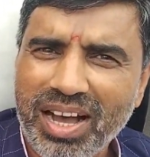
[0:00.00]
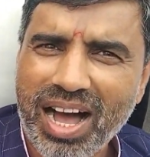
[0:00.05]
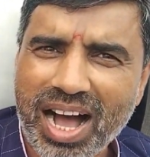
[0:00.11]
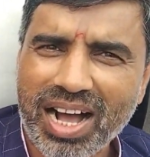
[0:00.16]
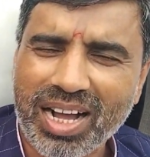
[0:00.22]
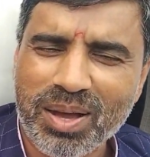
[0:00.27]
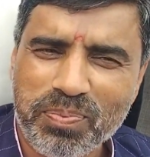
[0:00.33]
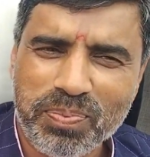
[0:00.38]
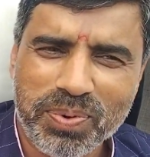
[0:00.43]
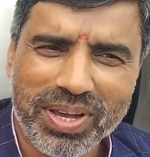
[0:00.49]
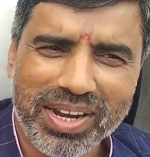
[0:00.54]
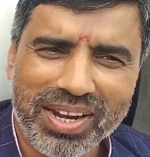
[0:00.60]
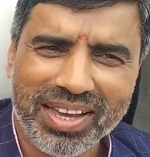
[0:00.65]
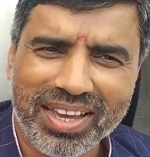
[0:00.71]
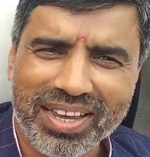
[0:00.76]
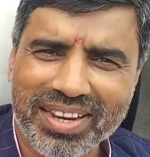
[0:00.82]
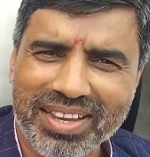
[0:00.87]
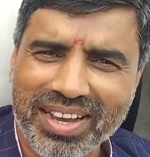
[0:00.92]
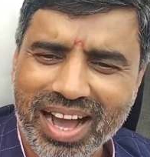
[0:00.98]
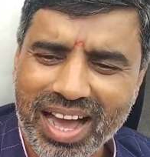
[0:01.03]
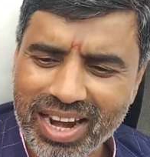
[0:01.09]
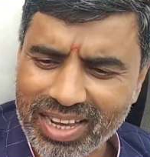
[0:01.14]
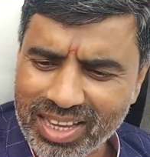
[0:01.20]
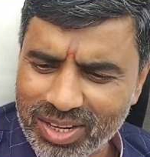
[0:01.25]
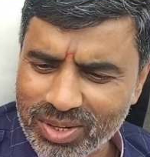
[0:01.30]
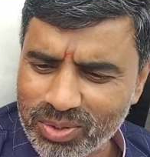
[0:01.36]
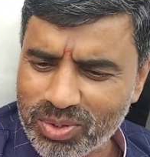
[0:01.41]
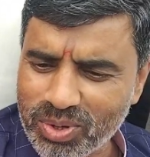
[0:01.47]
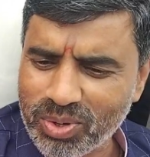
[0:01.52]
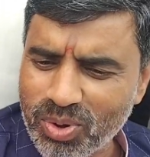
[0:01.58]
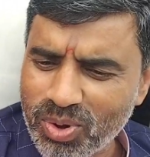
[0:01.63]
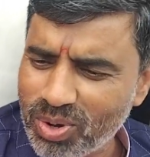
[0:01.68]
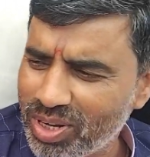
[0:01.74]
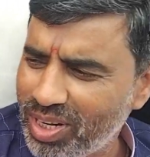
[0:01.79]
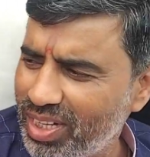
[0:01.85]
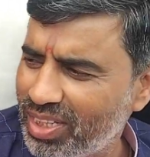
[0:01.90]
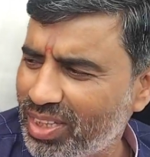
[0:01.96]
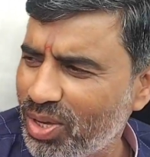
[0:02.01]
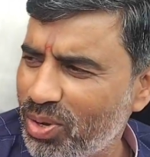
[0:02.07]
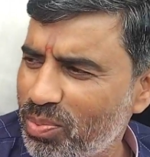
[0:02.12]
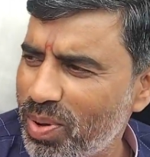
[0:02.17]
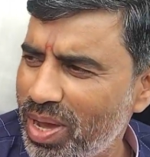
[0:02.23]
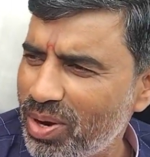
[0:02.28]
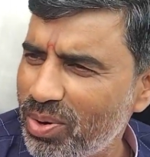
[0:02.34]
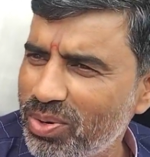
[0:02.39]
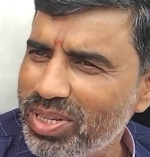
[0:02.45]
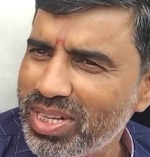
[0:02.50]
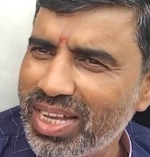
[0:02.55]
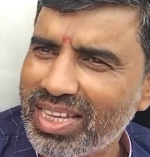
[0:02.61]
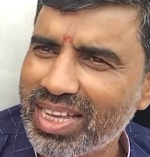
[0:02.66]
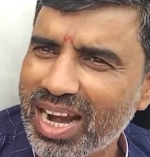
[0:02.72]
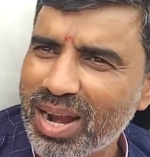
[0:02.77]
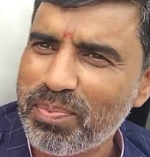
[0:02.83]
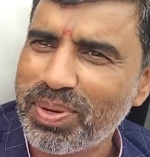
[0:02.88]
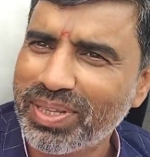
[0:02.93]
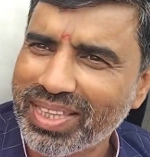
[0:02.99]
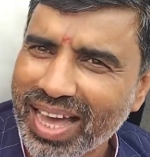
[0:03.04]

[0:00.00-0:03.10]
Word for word: आगे पेल कर निकाल कर उसको रोक लेता हूँ भाई रुक जा ज़रा